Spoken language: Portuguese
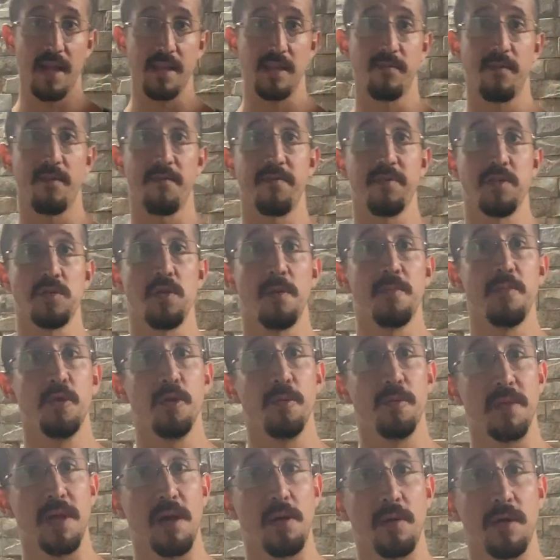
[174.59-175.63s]
Então vai fazer o
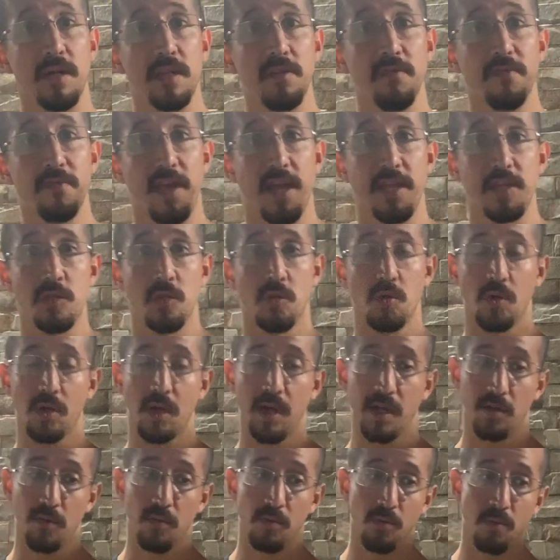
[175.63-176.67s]
abdominal canivete
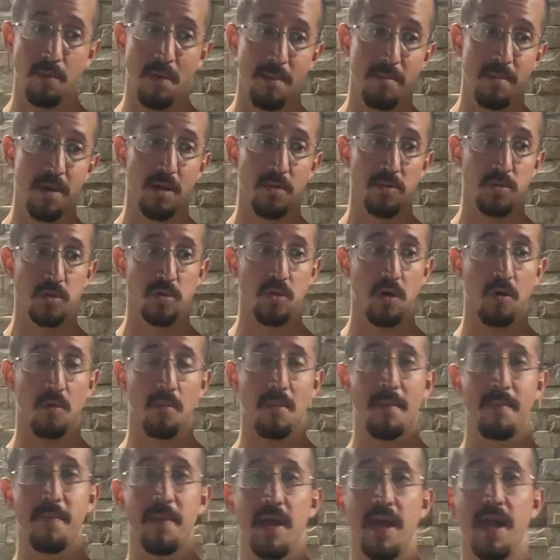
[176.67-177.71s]
tocando uma mão só
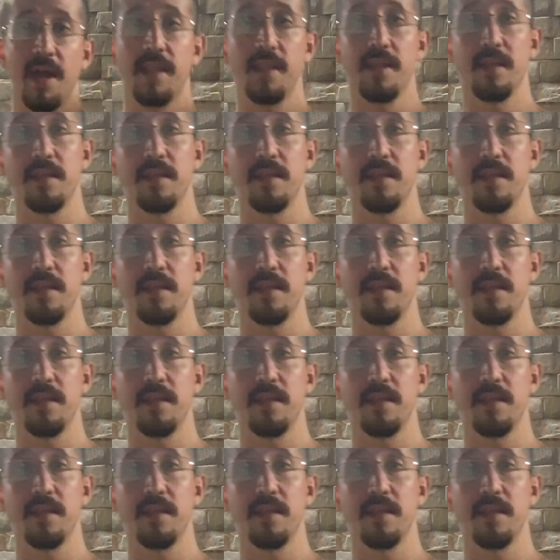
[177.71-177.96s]
uma perna,